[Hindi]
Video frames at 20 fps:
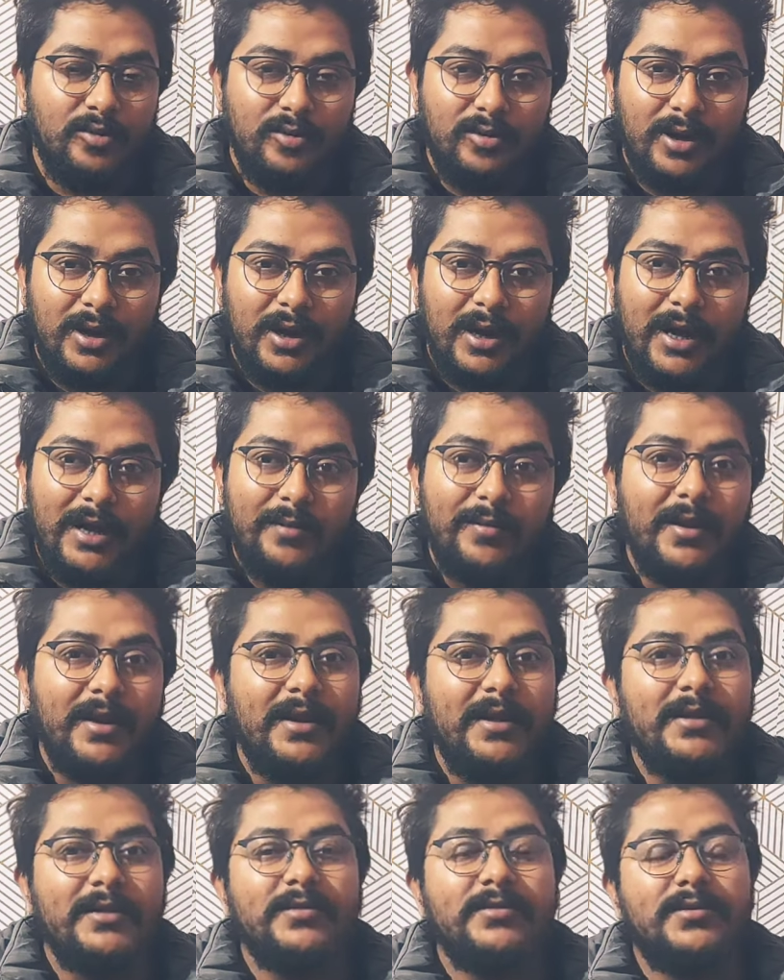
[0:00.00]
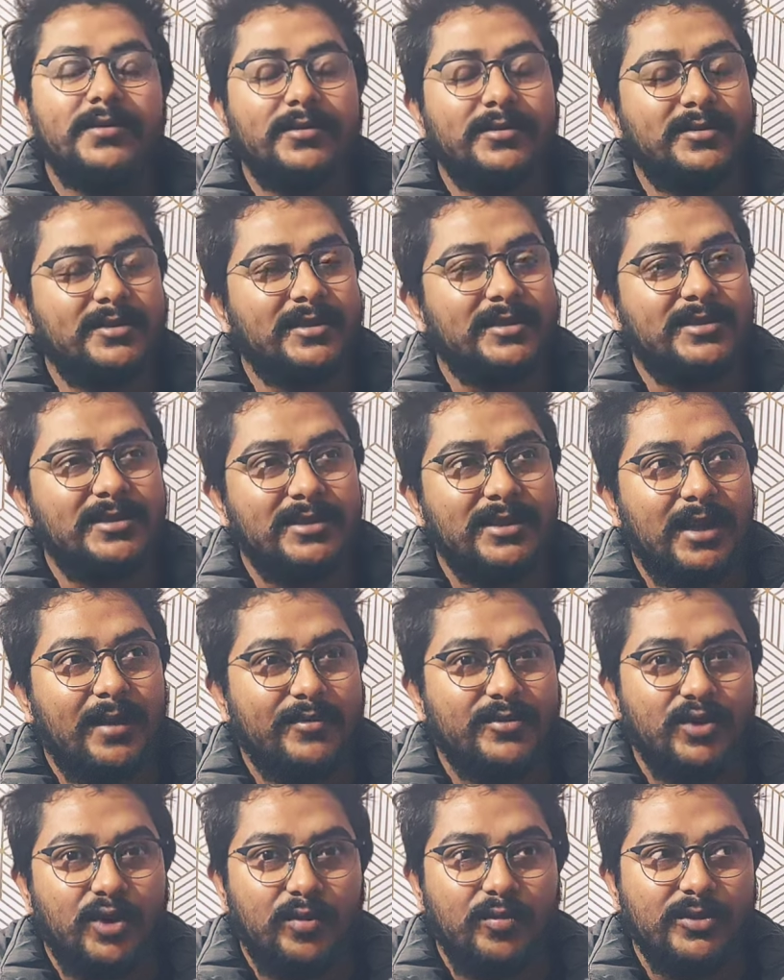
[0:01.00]
तो आर बी आई ने इन सिक्सटी
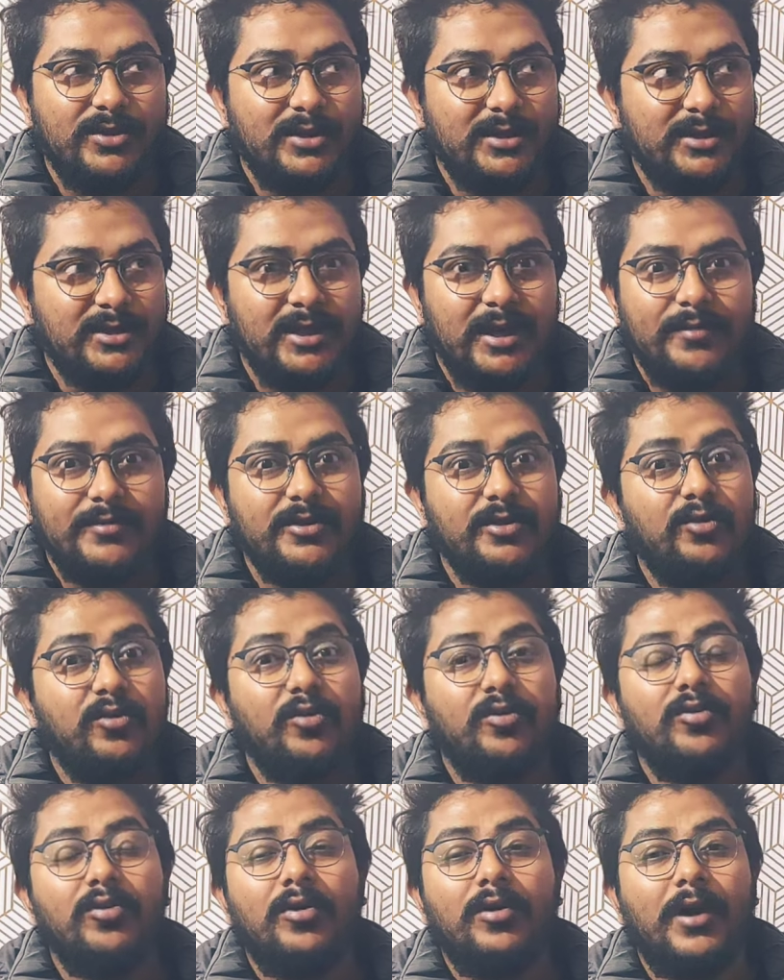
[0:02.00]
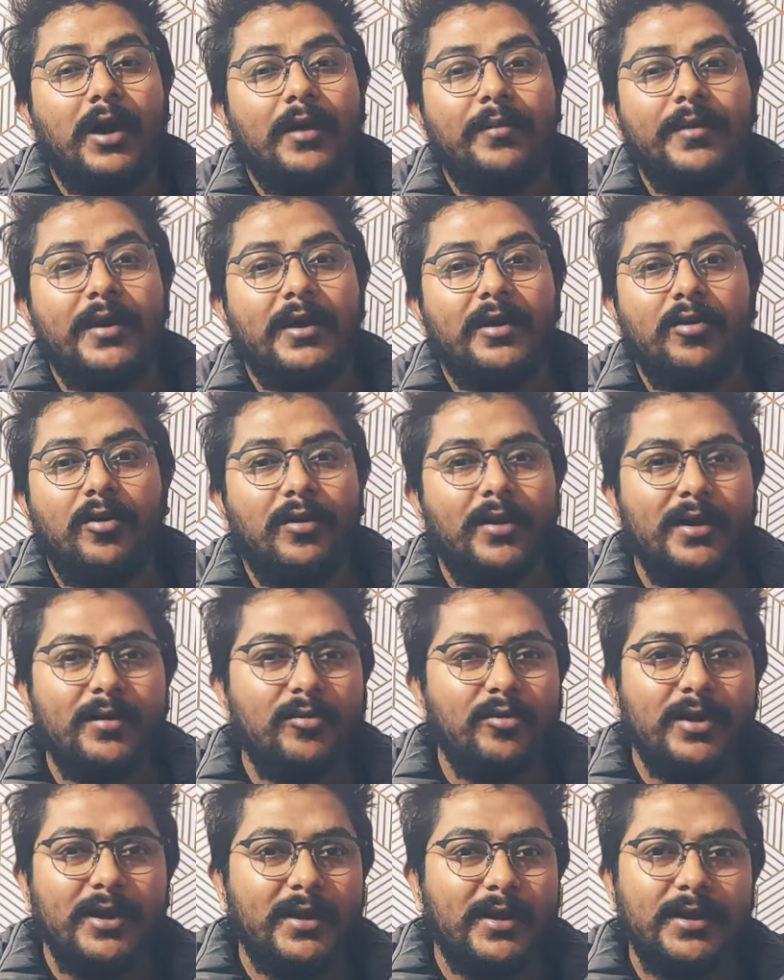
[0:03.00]
ऐप्स ऑलमोस्ट सिक्सटी ऐप्स उन लोगों को आर बी आई ने ऑलरेडी
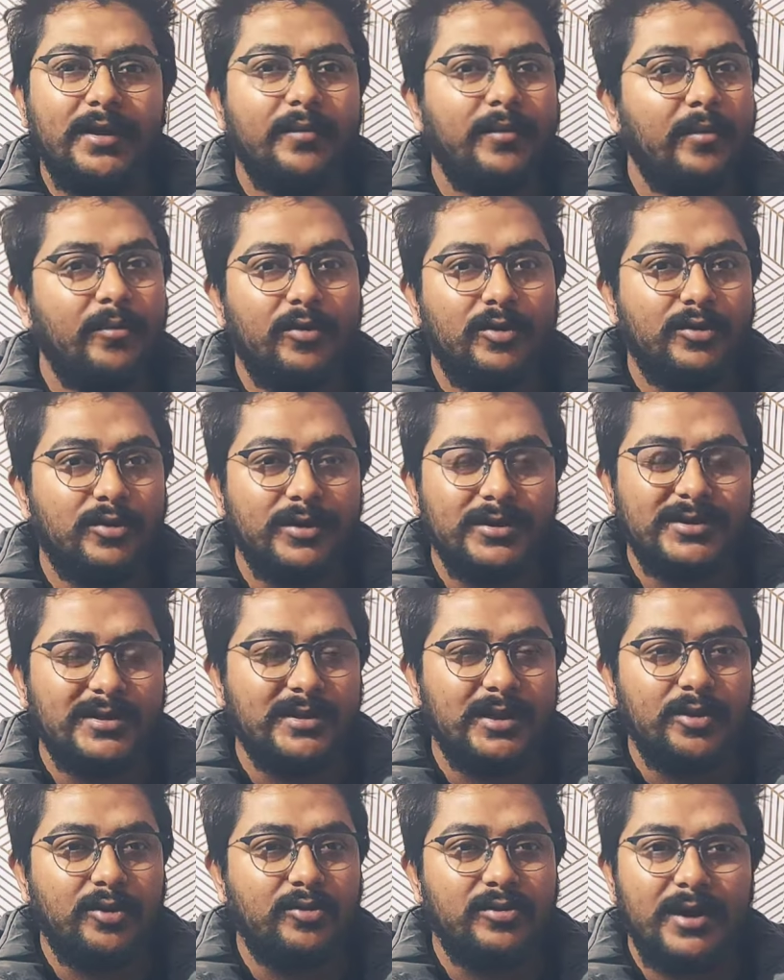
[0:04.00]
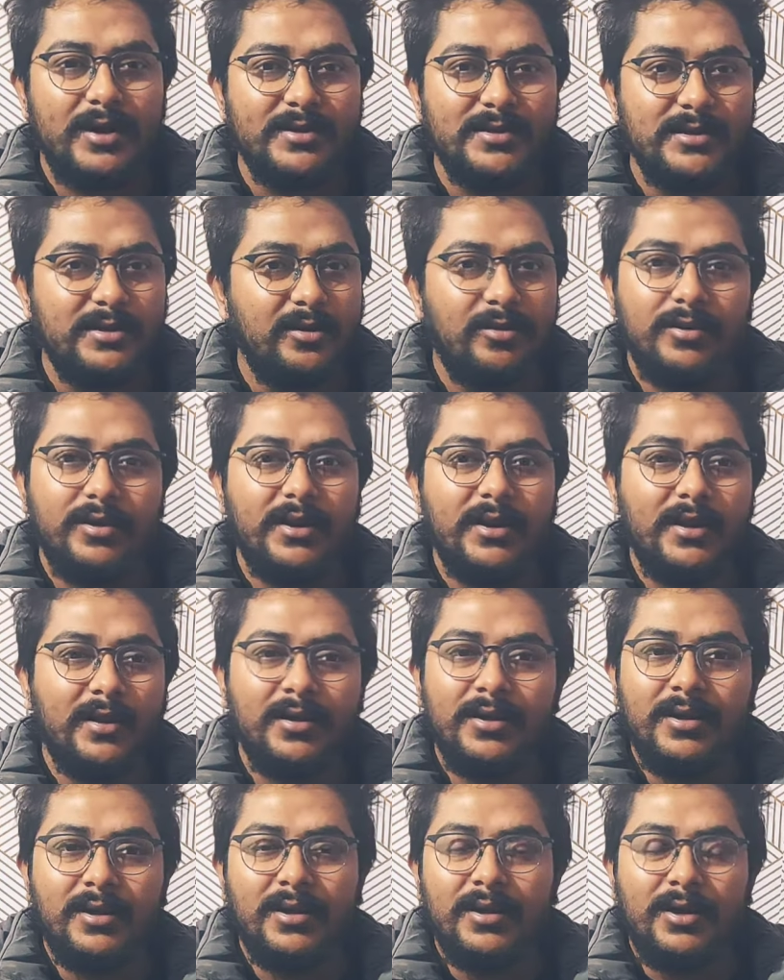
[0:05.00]
बोला है कि हम लोग तो इसके साथ ऑथोराइज नहीं है और
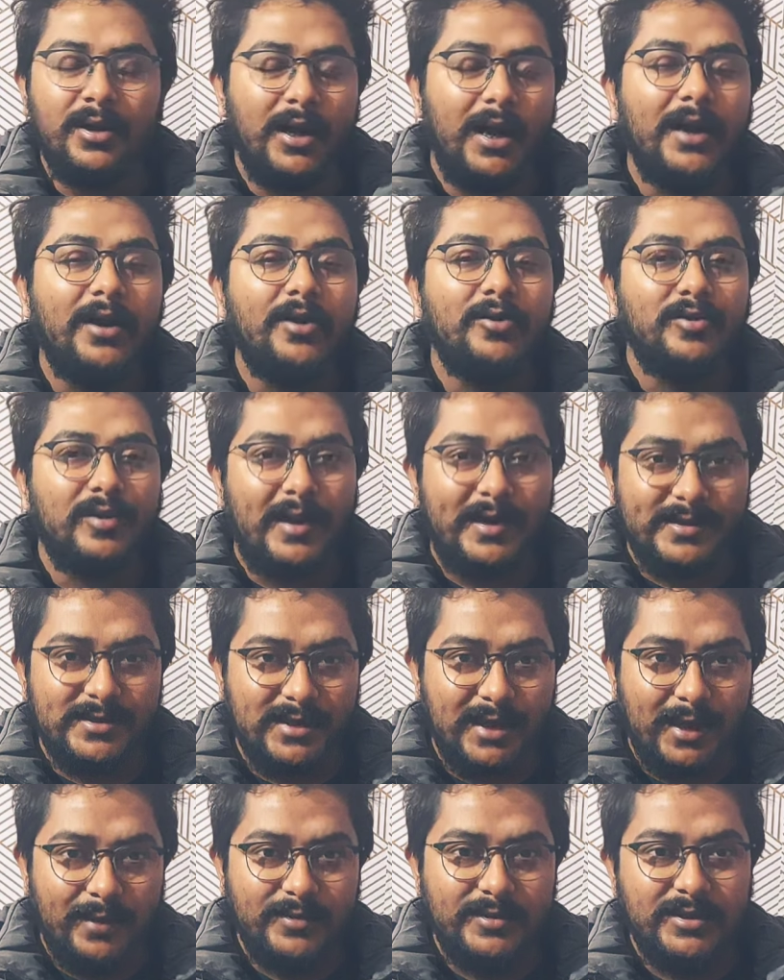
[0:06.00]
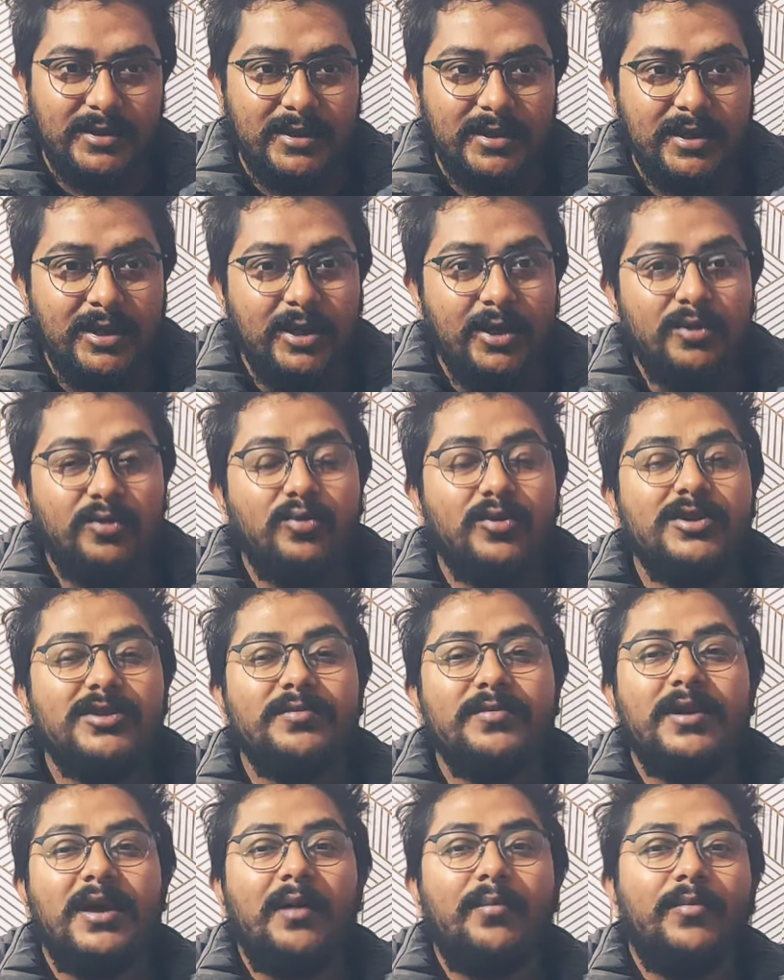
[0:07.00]
ये अनऑथोराइज ऐप्स है तो
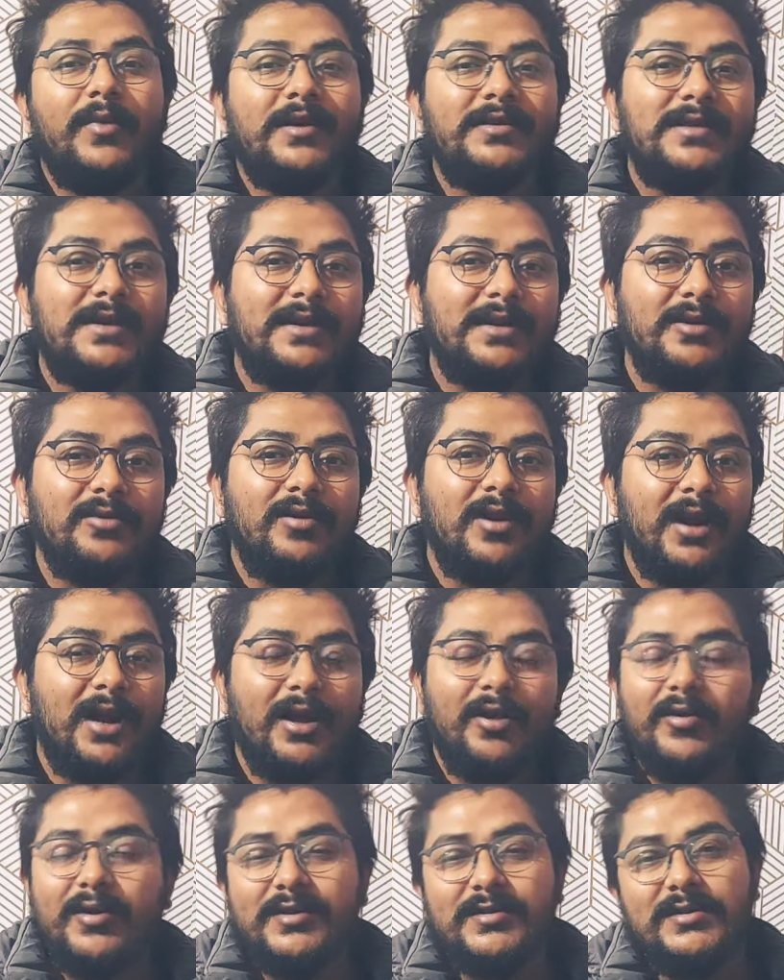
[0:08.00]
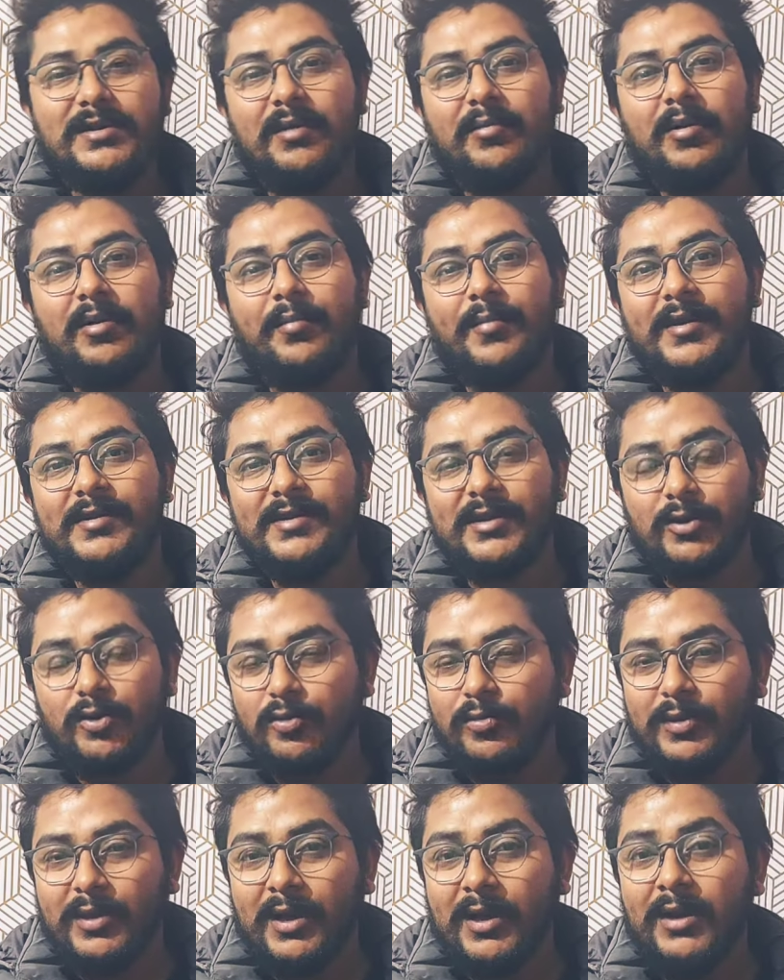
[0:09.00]
इसमें आप पैसा क्यों लगा रहे हो किस दिन आपका पैसा
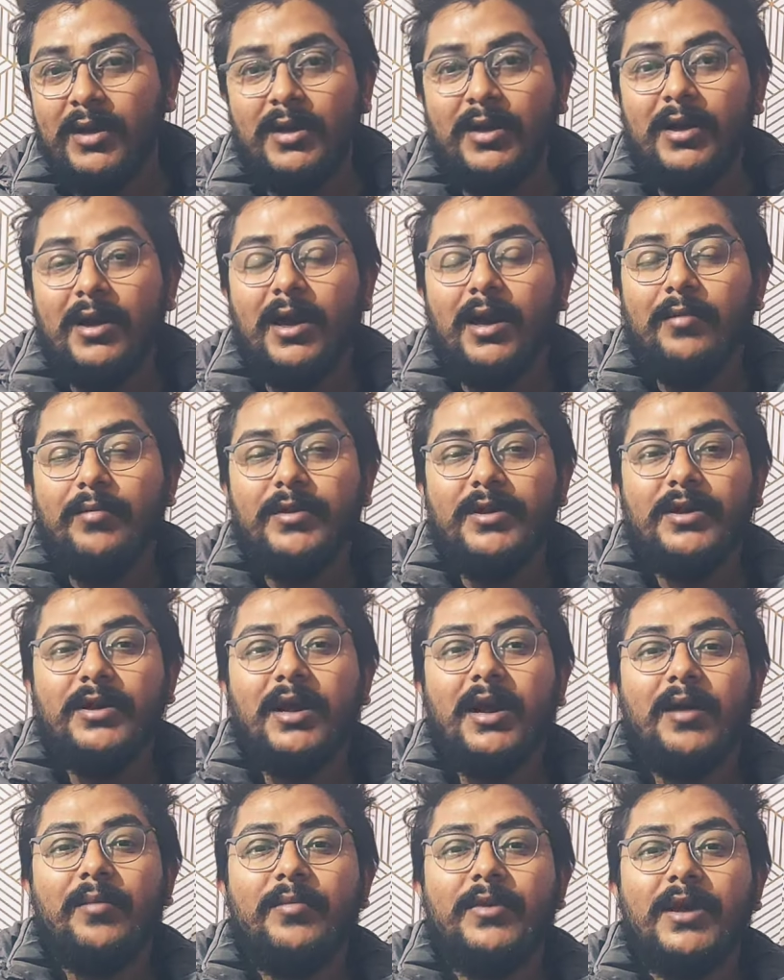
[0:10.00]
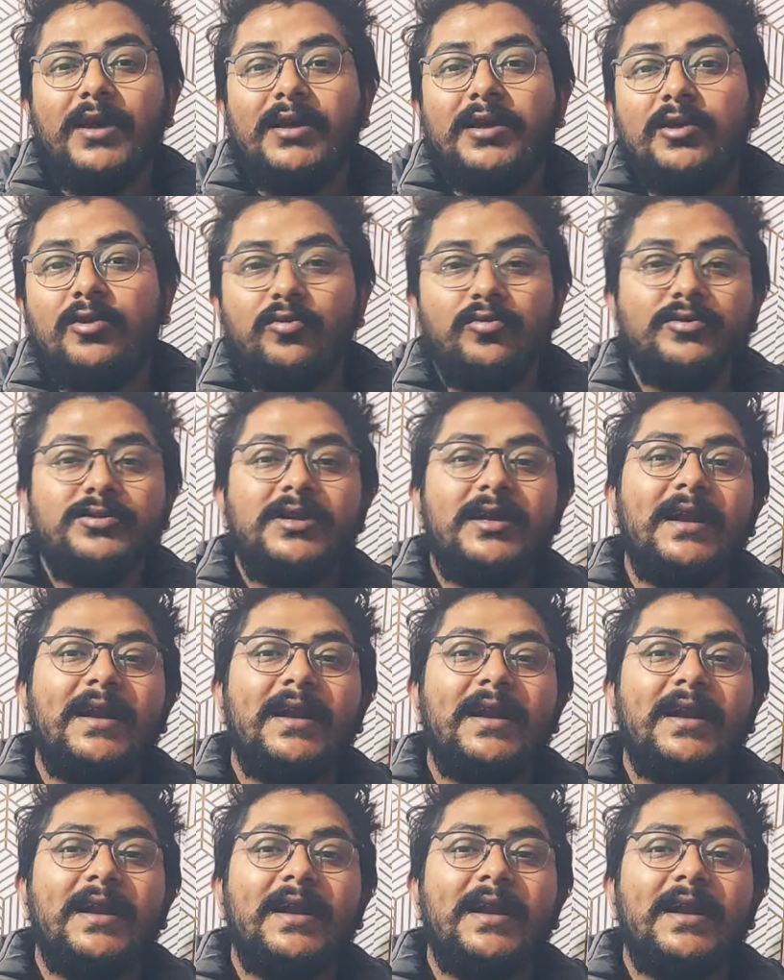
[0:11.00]
डूब गया अभी आर क्यों